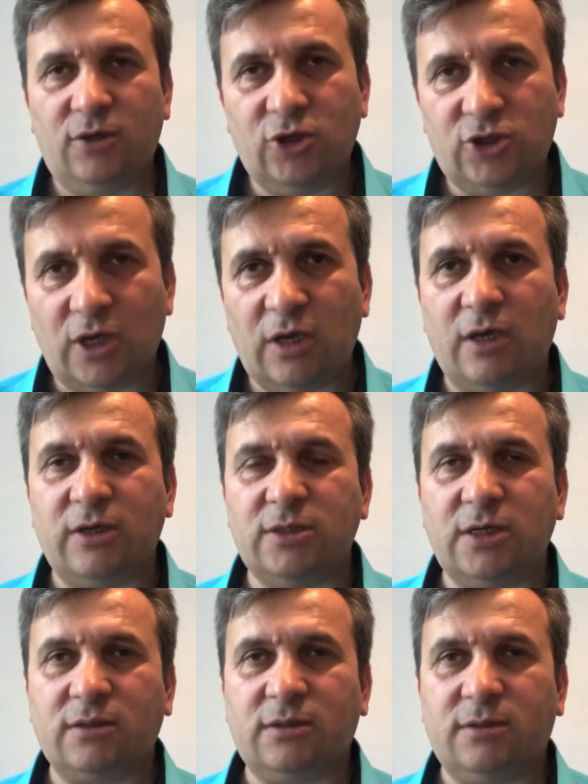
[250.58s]
İşe
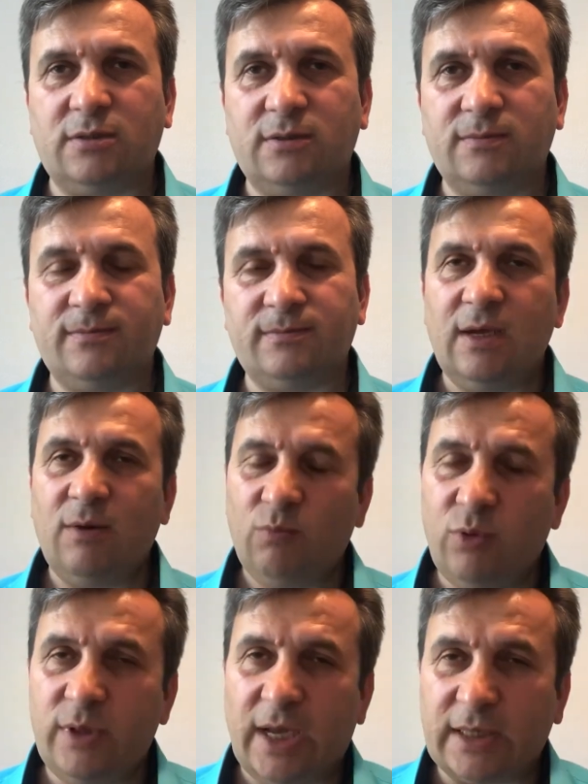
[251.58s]
yarayacaktır.
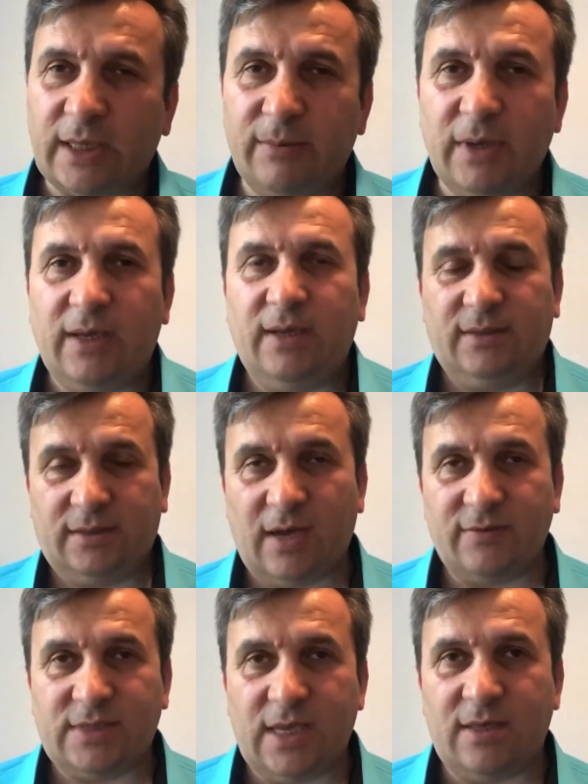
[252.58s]
Bunlar tabi
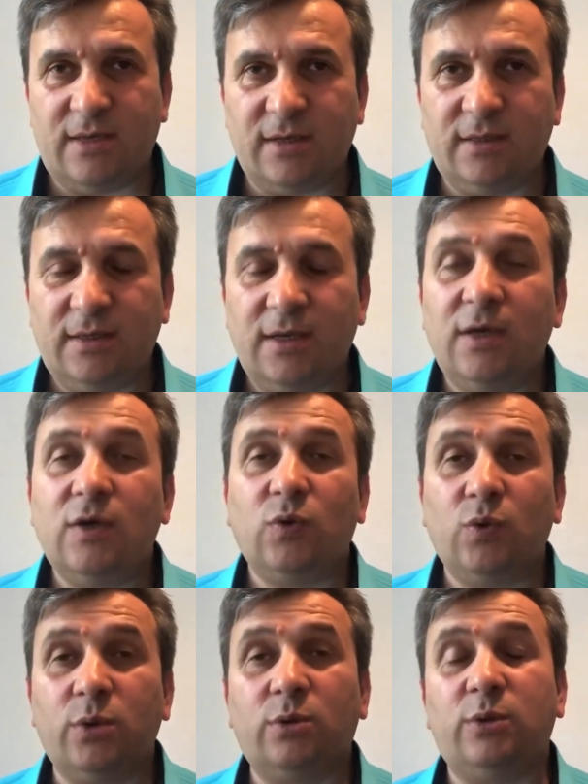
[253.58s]
tavsiyedir.
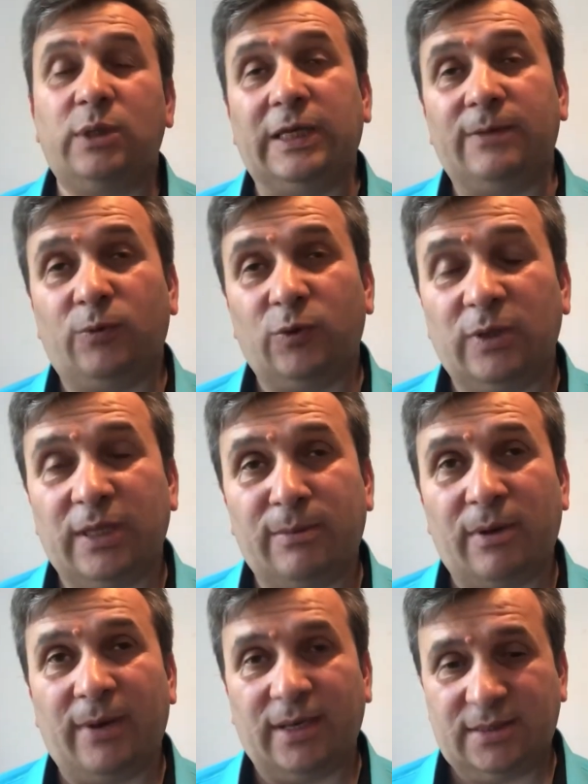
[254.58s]
Uygulayıp
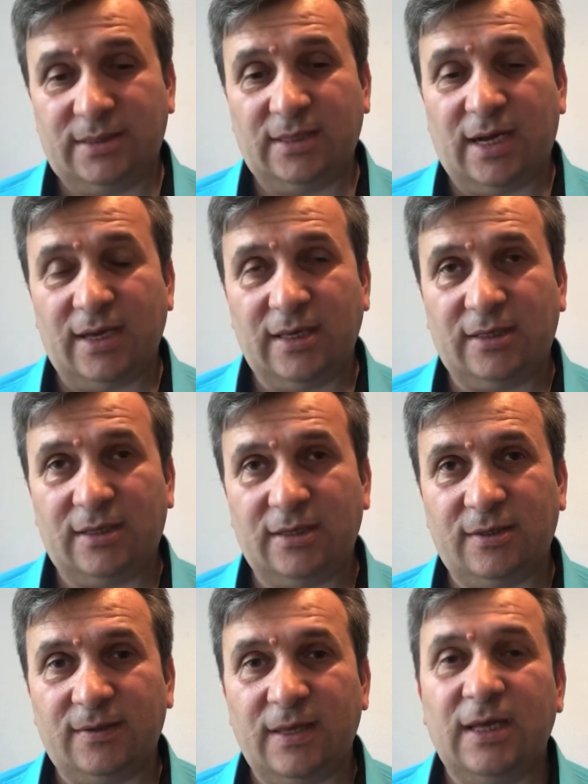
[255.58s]
uygulamamak size
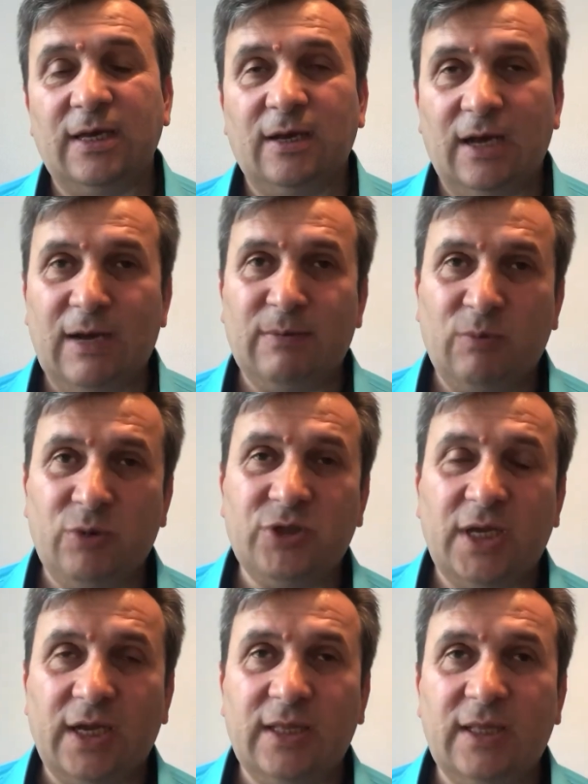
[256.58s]
aittir. Ama bu
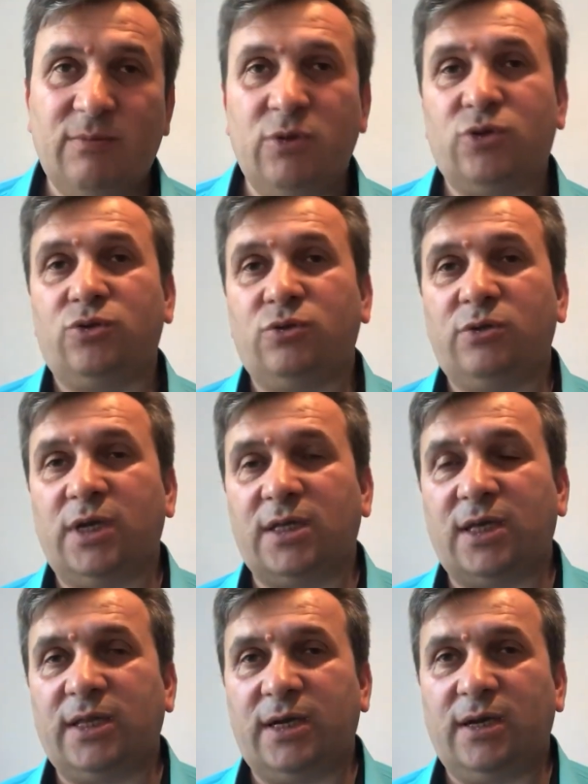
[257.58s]
şekilde bir sürü
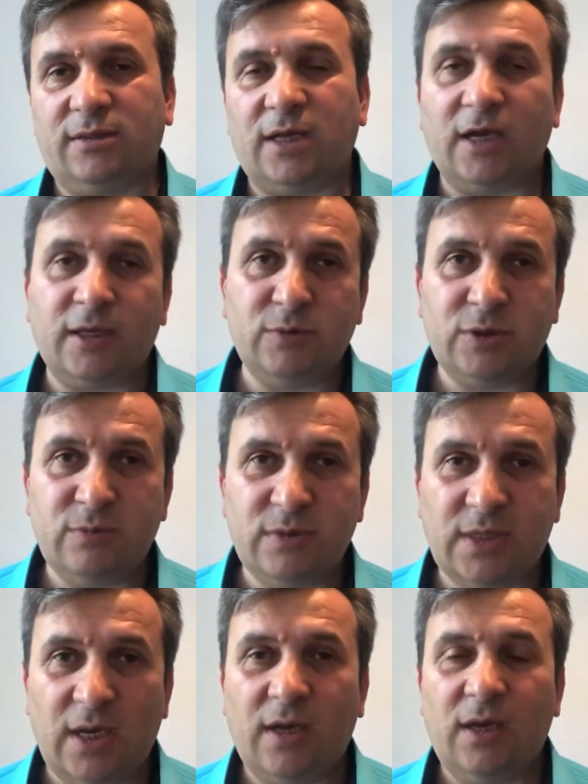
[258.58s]
retalan
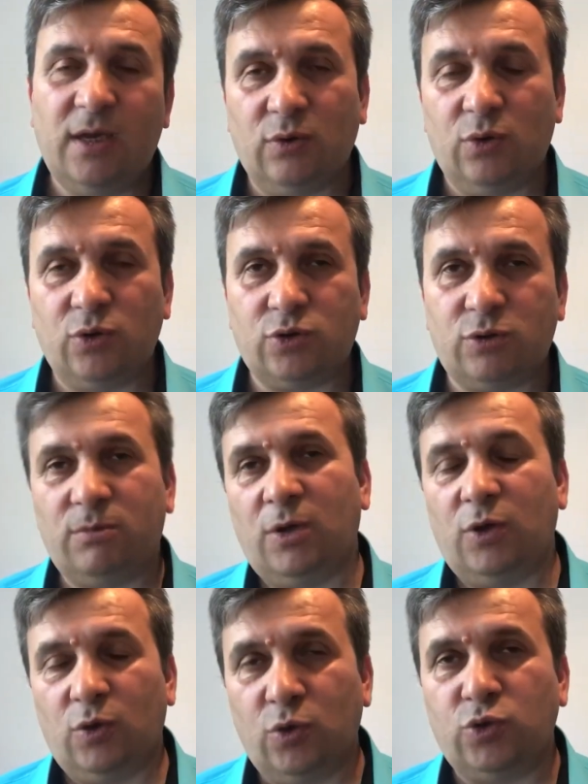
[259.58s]
takipçimizle görüştüm.
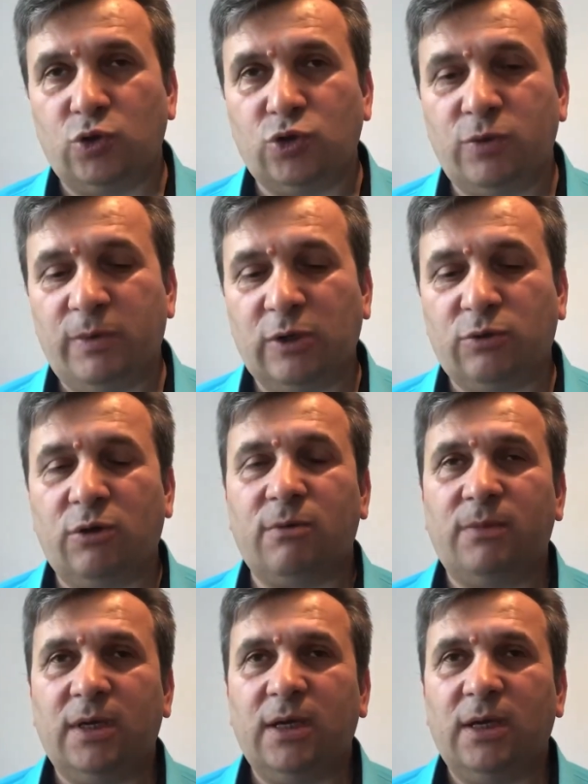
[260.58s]
Üzücü bir
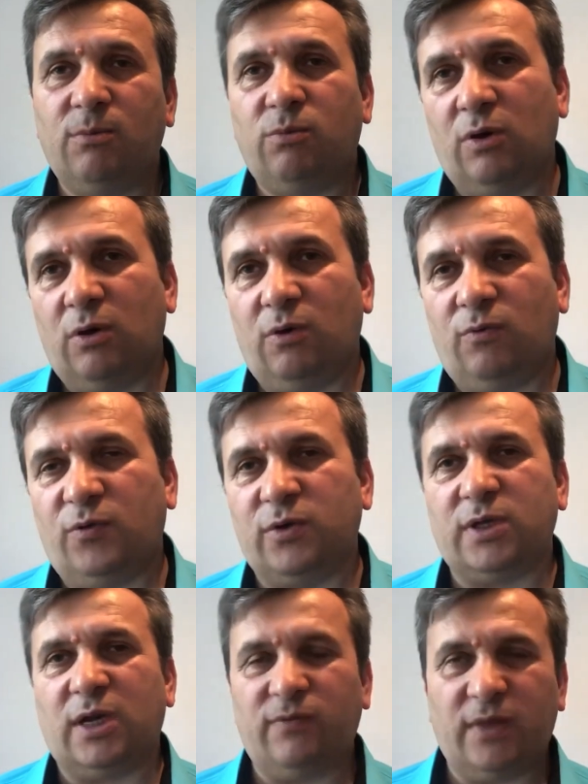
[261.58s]
durum. Bu
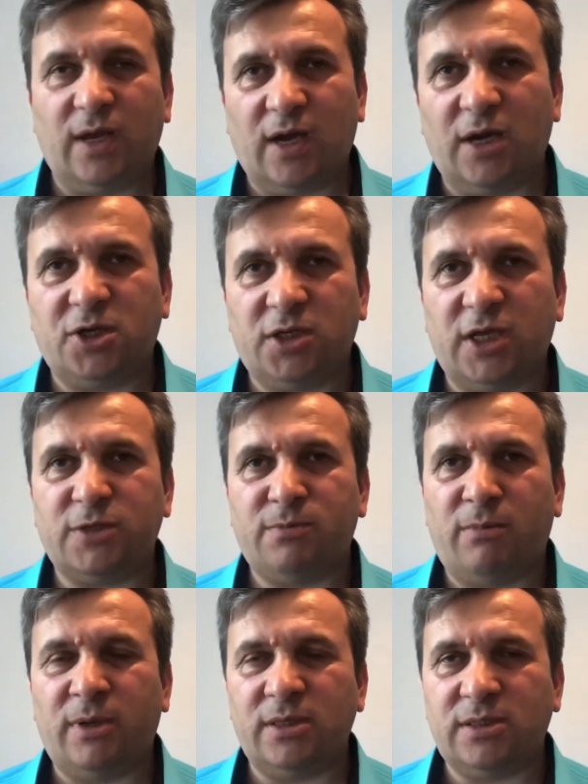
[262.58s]
fotoğrafla
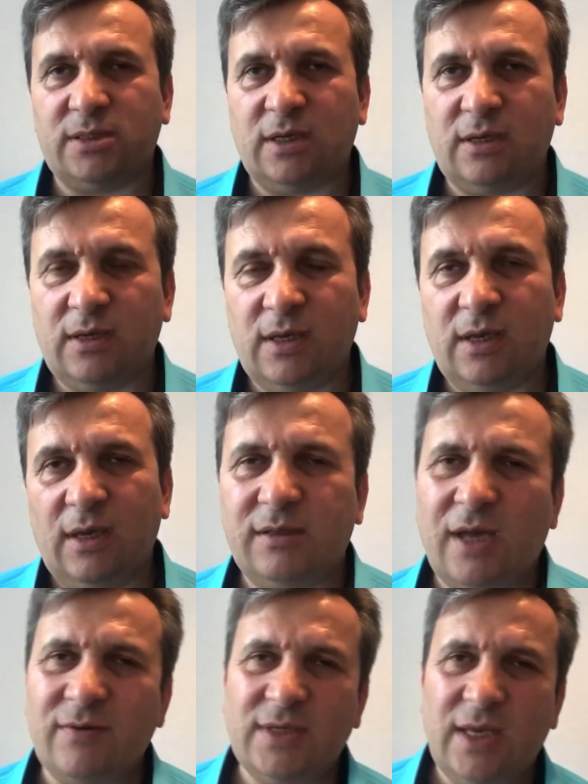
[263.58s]
karşılaşmamanız için
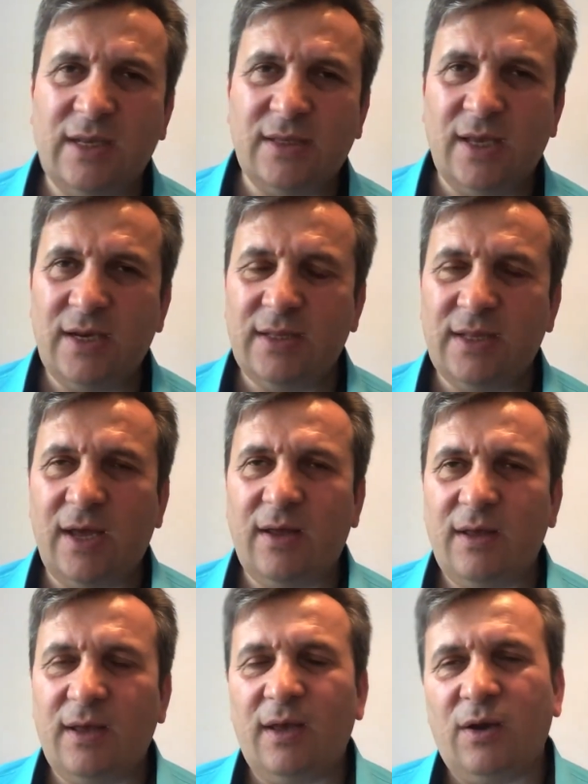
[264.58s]
tavsiye niteliğinde
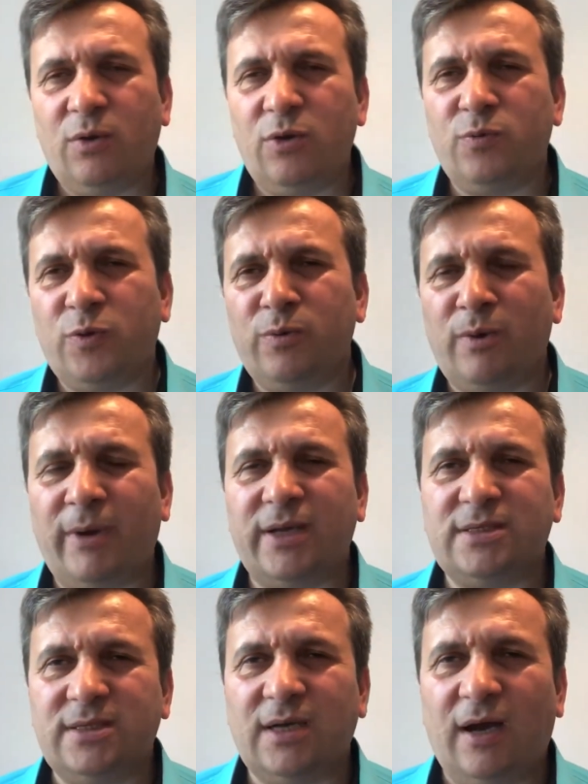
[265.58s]
Uyup
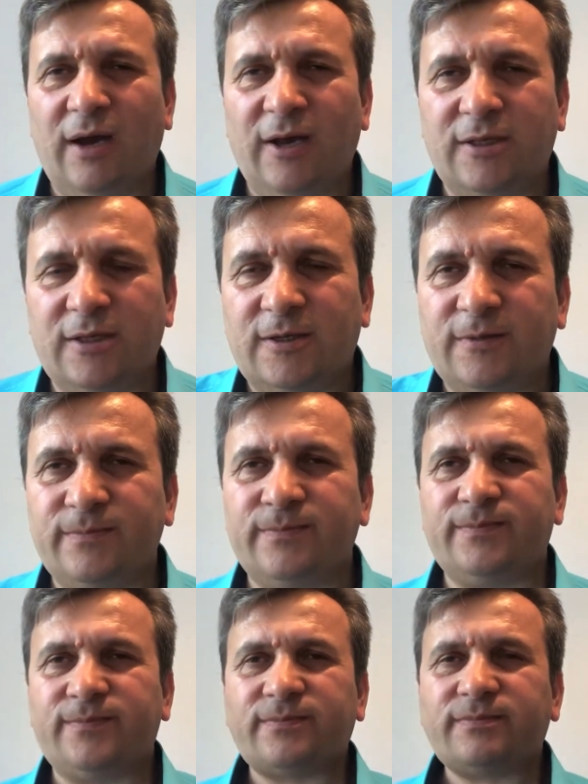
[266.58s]
uyumamak size aittir.
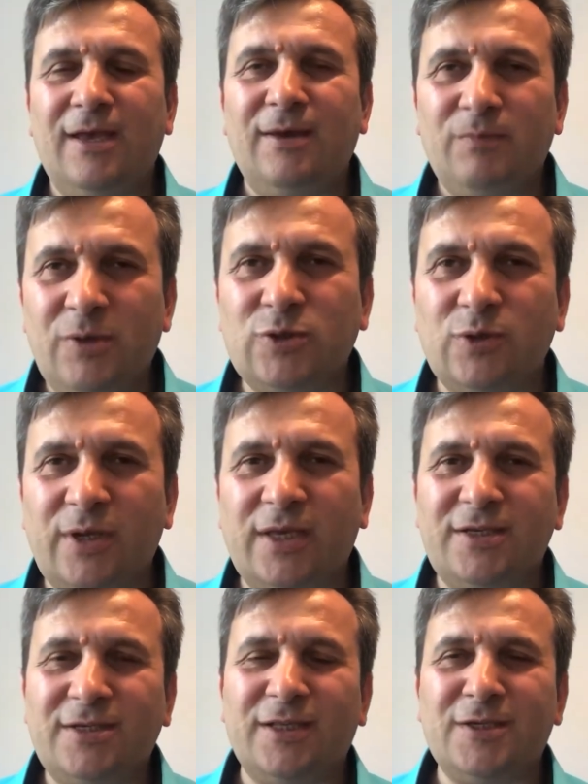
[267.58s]
Bir
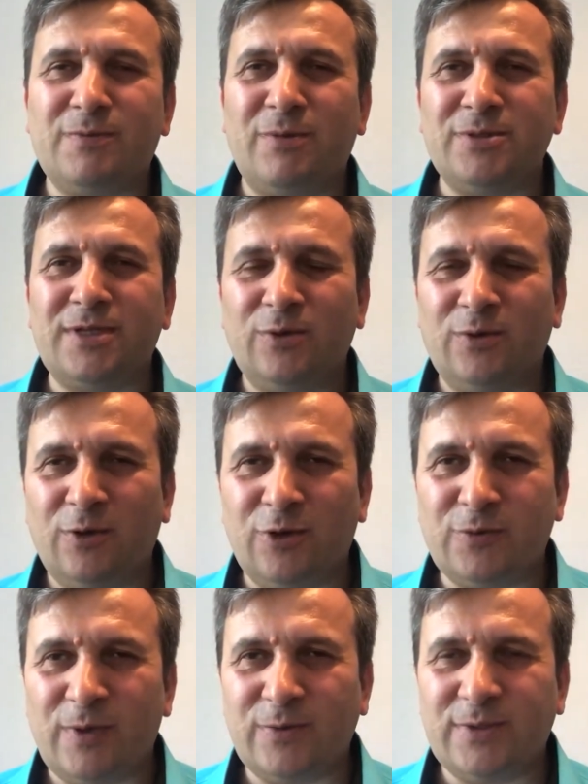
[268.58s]
sonraki çalışmamızda
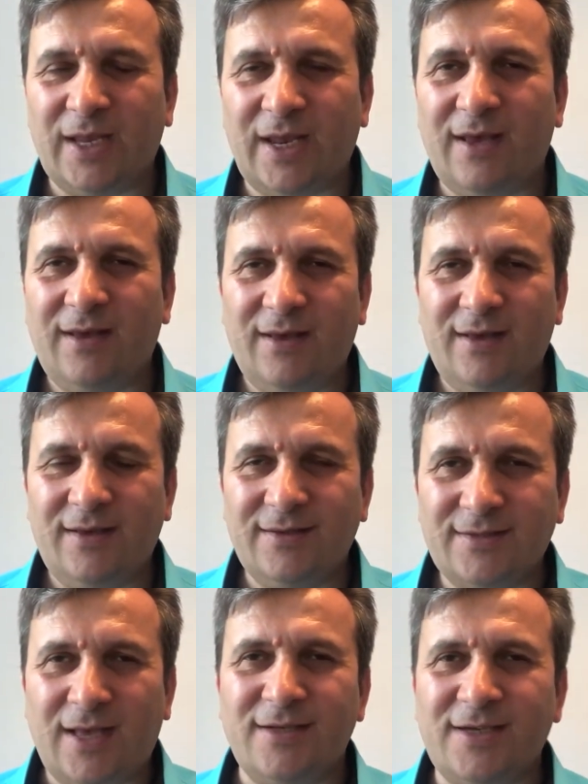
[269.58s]
görüşmek üzere.
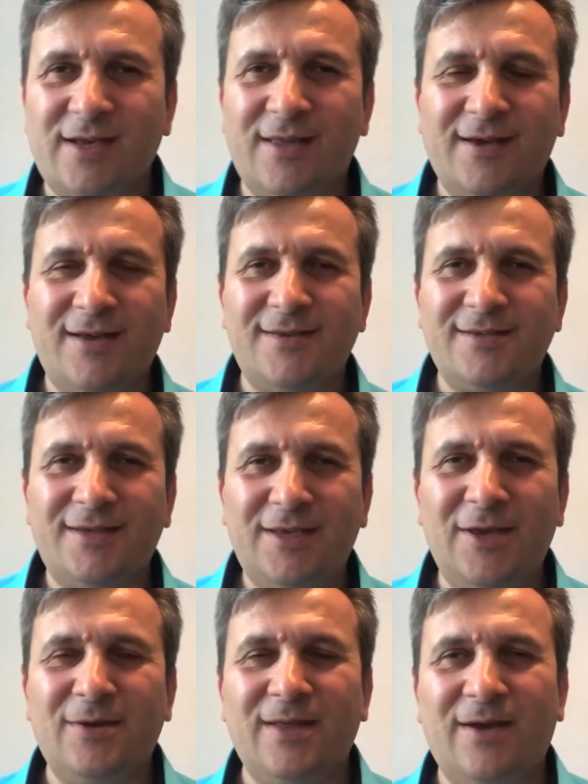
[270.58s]
Sağlıcakla kalkınız.
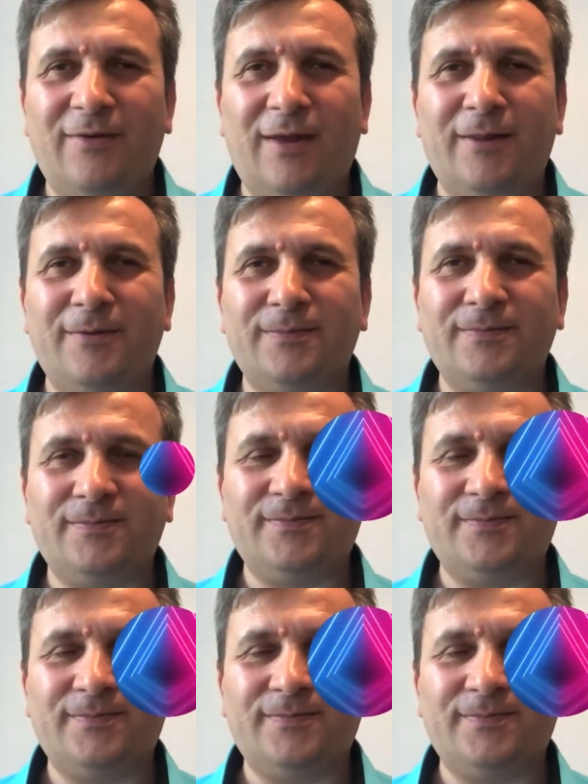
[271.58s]
İyi günler efendim.